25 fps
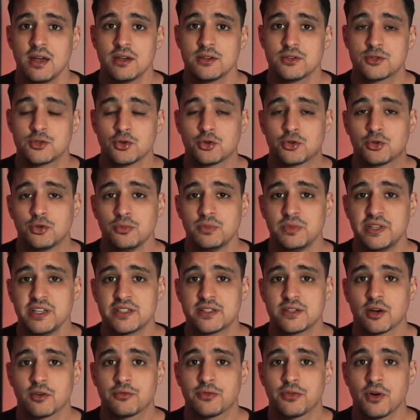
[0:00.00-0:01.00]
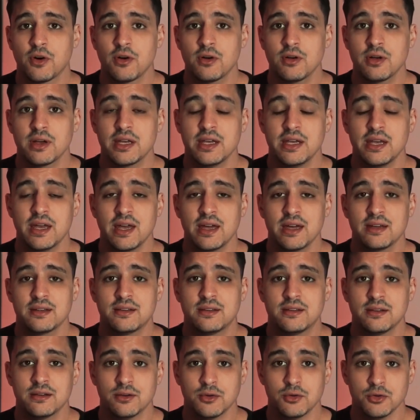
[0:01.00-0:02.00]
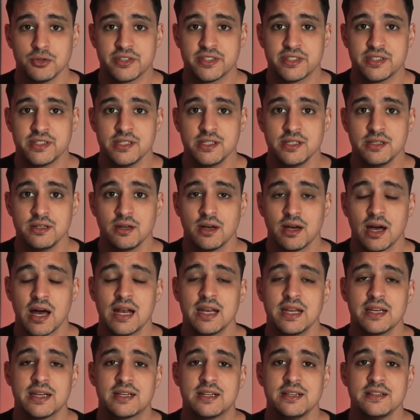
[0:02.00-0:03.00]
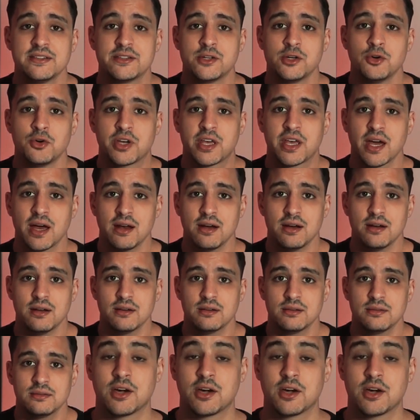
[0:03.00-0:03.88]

s'occupe des enfants et aide aussi à l'église locale.